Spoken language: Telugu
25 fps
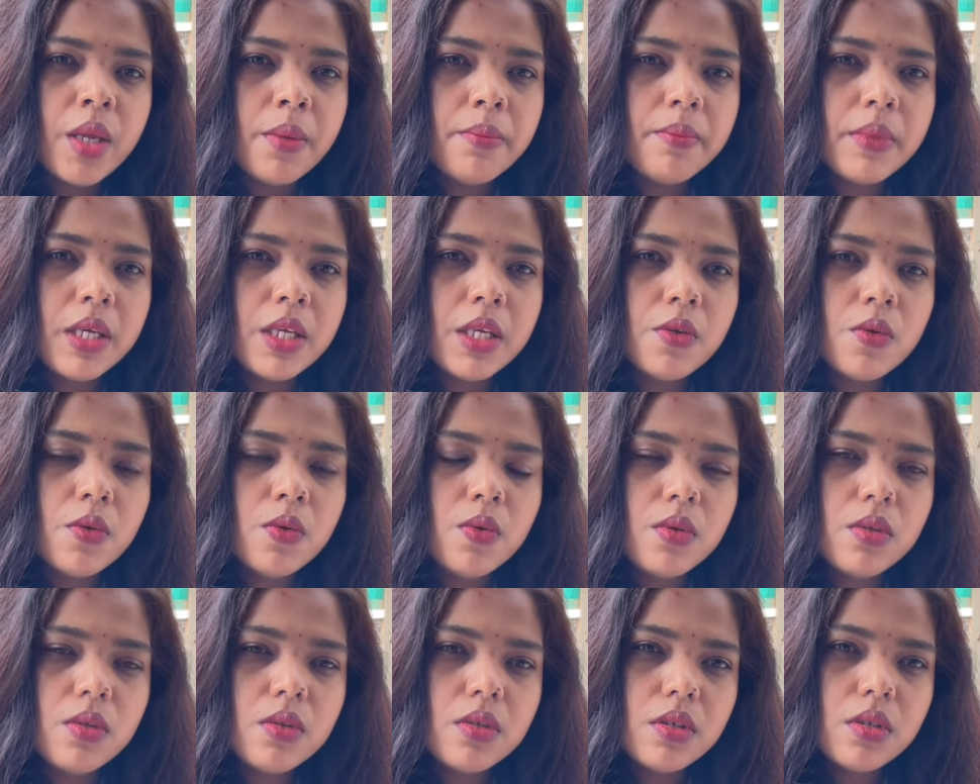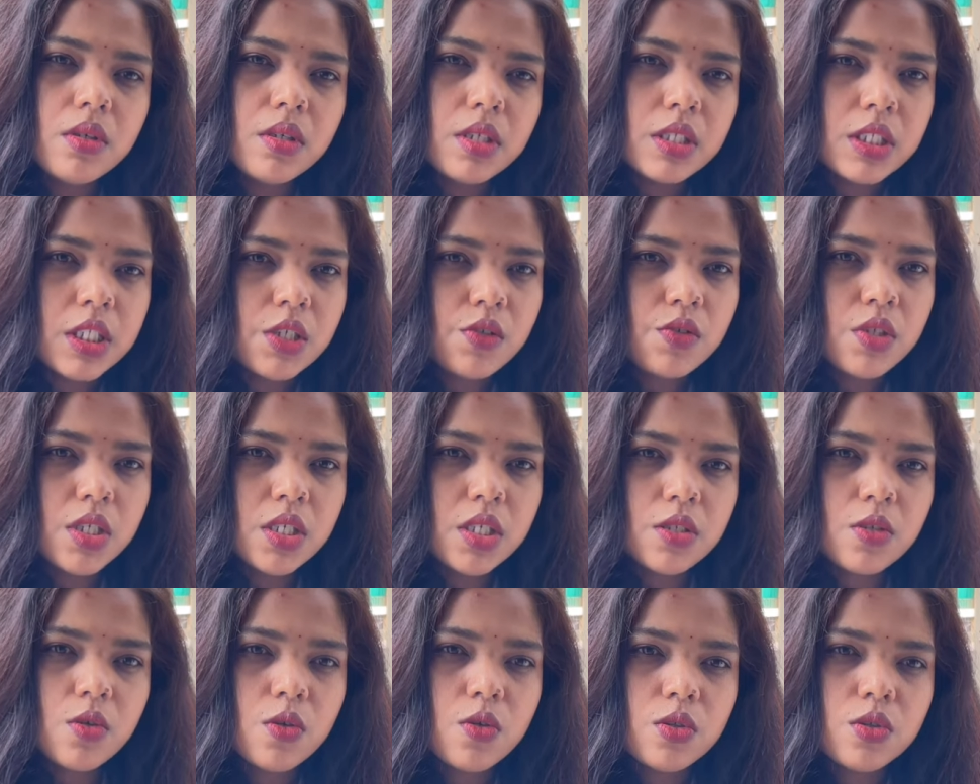మీరు రిసీవ్
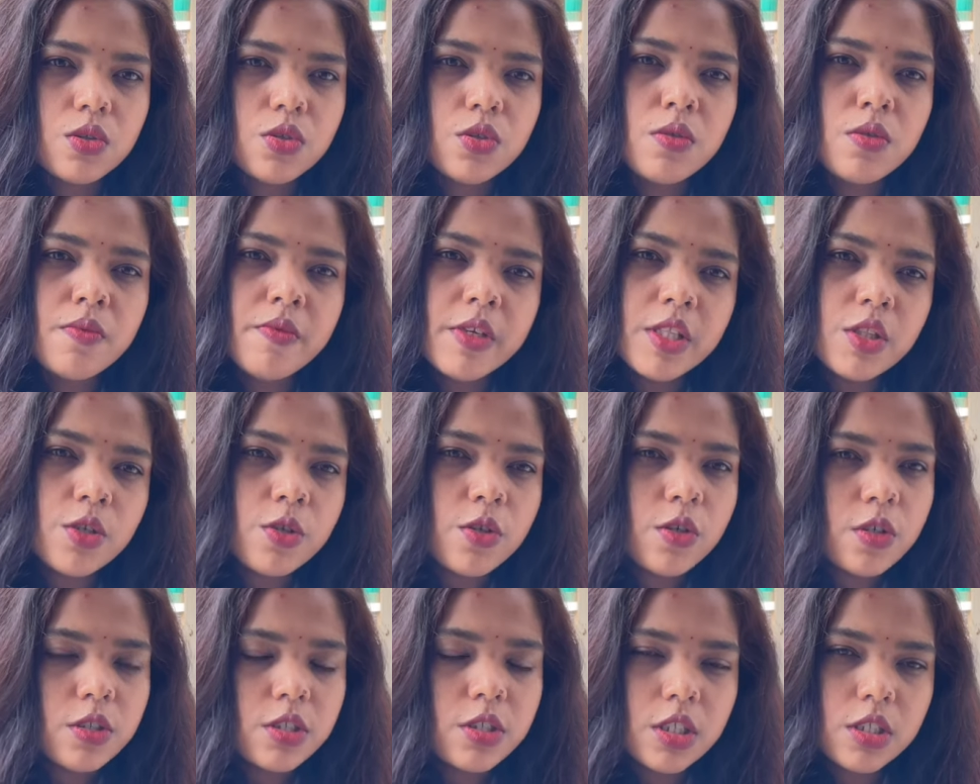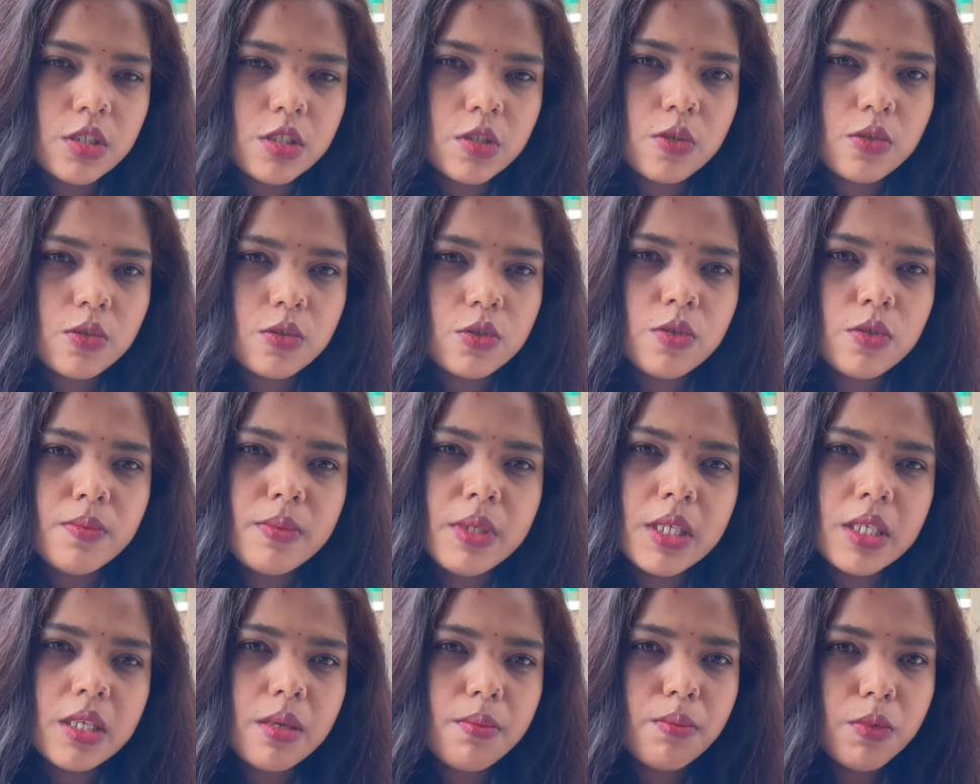చేసుకోవచ్చు విత్డ్రా చేసుకోవచ్చు
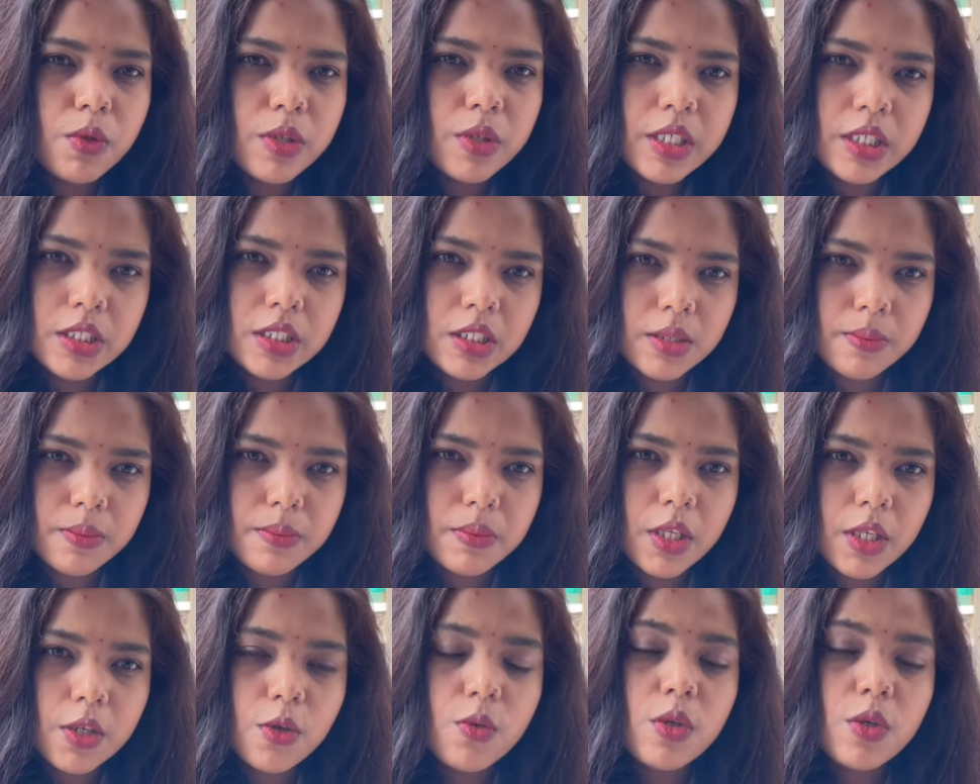మీ డబ్బులు నేను చెప్తారు